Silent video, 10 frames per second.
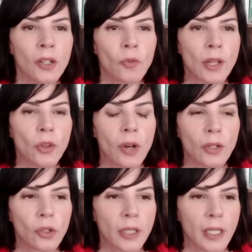cuando
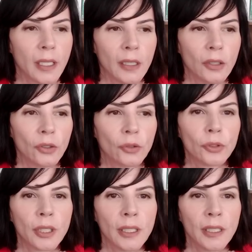algo que
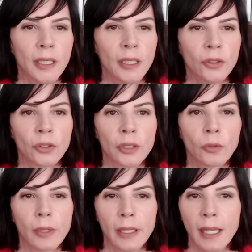sucede nos
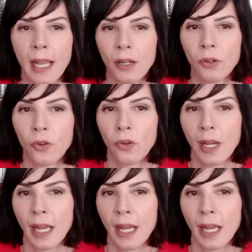recuerda algo